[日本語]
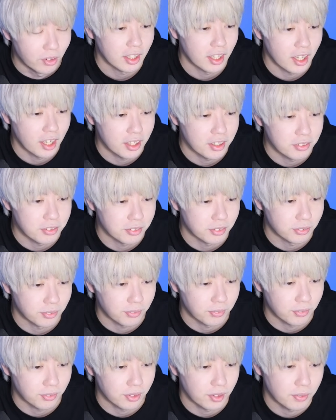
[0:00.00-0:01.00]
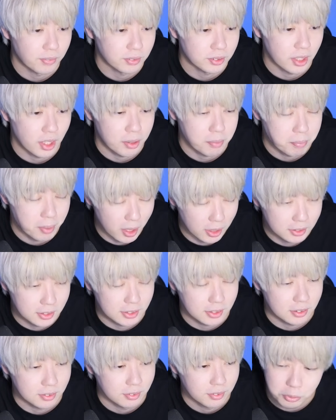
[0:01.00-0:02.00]
いうところでございま
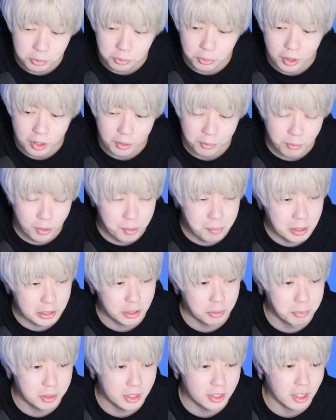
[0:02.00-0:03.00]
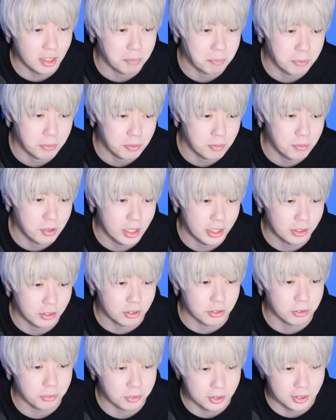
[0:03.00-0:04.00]
す。ちょっとねこれまとめてたら僕も
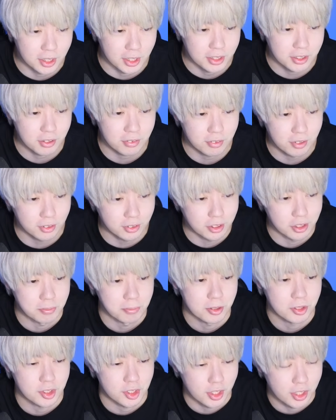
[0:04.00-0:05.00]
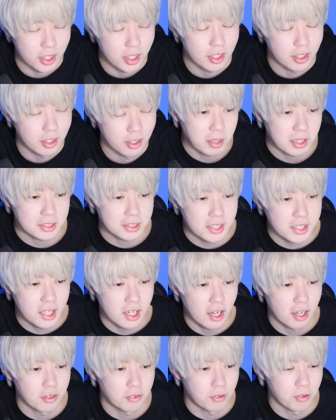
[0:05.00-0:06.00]
レッドソックスやりたくなってきましたね。まあぜ
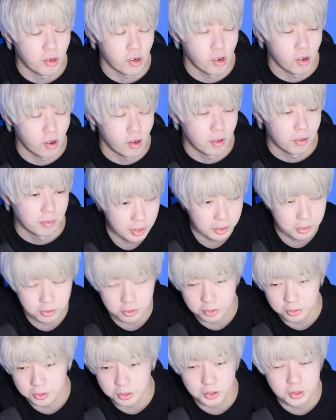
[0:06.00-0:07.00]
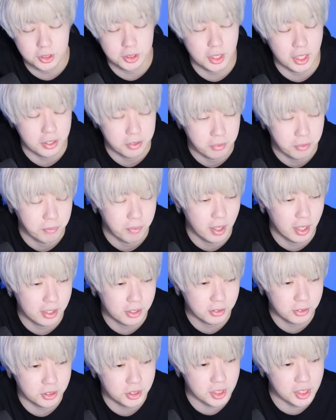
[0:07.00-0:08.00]
ひあのー、レッドソックス時代の
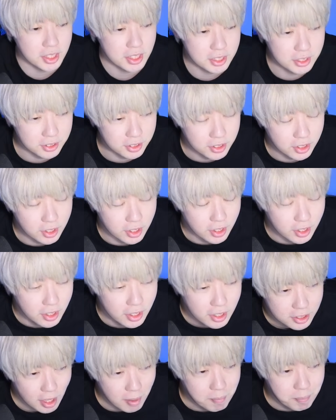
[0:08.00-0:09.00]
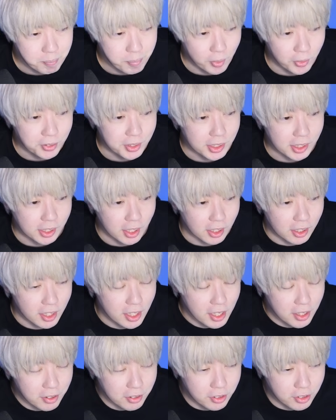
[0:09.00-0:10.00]
ワールドシリーズチャンピオンに
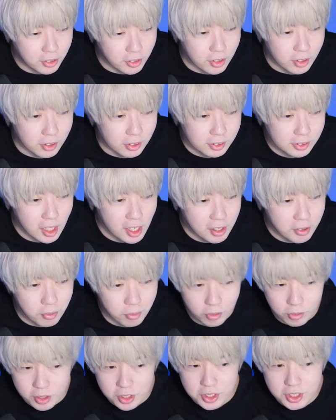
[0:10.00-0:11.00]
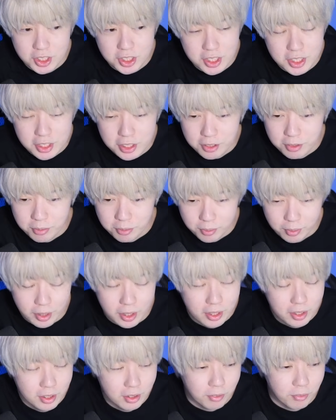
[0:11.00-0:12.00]
輝く最後のいちイニングの
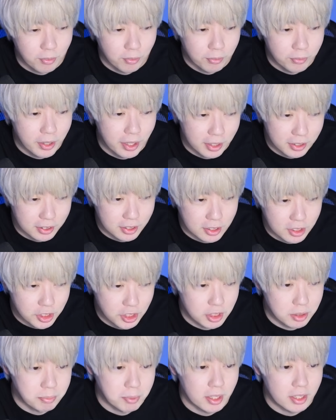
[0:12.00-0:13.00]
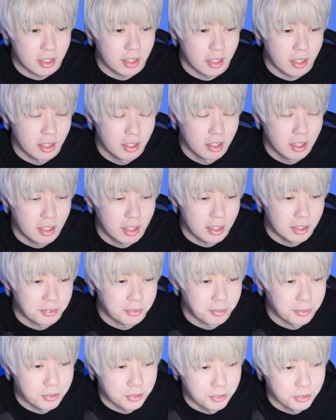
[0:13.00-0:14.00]
ねこう上原さんが指名で、
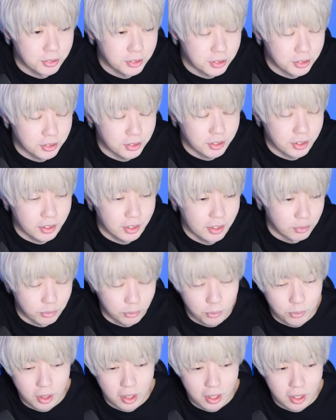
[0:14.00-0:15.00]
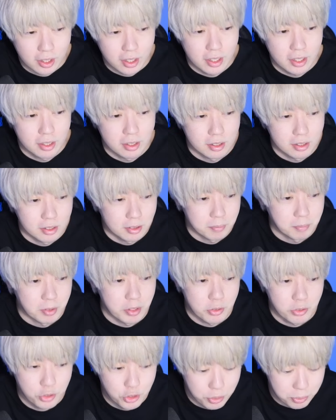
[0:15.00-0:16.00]
えー、登場する動画がね、
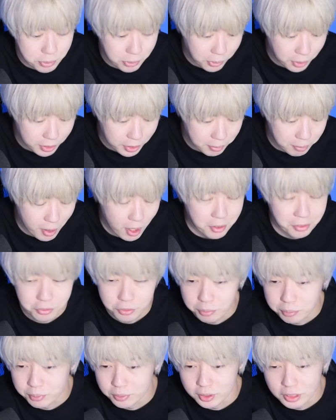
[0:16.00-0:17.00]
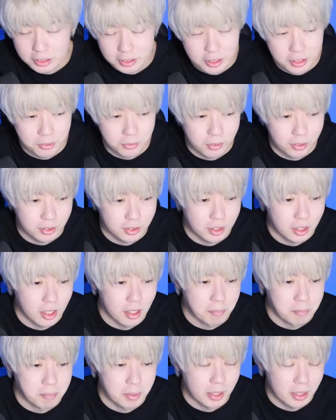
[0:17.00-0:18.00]
まあ、YouTube とかに多分あると思うのでぜひよかった
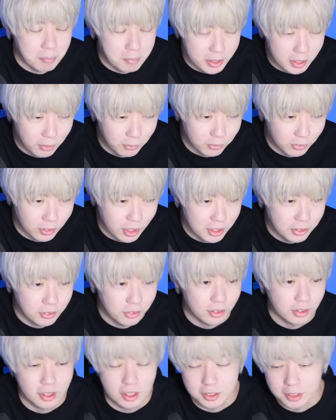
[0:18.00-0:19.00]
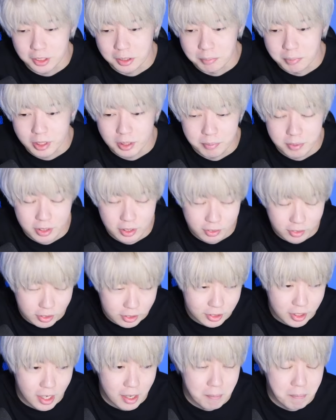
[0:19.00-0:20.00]
らまだ見たことないという方はぜひ見てみてく
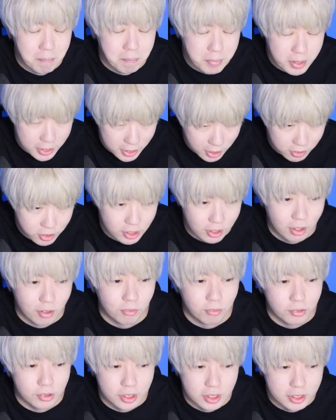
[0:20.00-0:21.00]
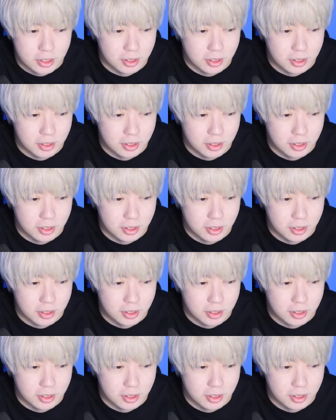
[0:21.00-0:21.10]
ださい。めちゃくちゃかっこいいで